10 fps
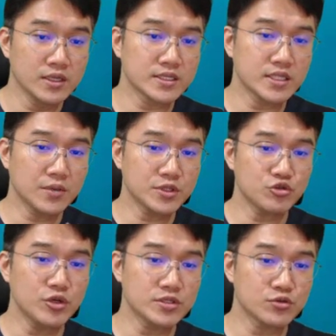그 다음에
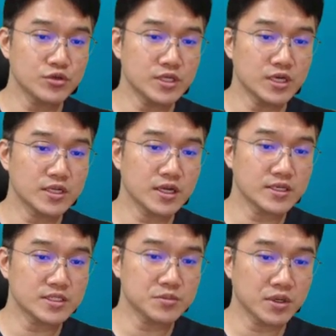뒤에서도 이야기를
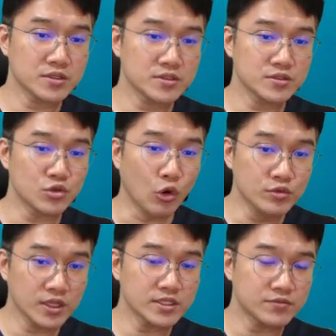하겠지만은
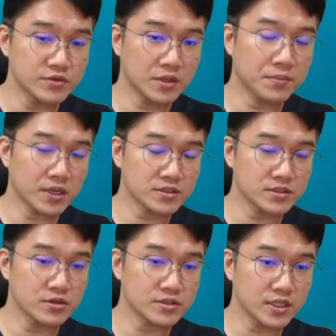너무나 이제
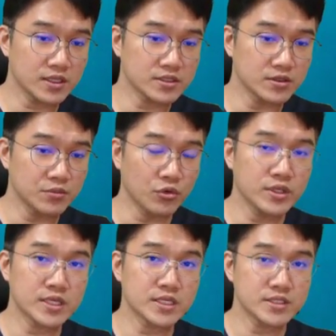블랙박싱 형태의 그런
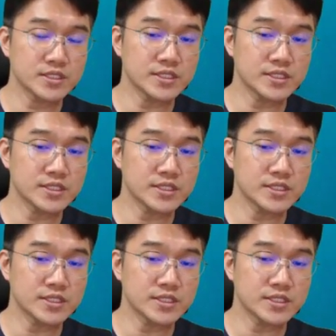모이킹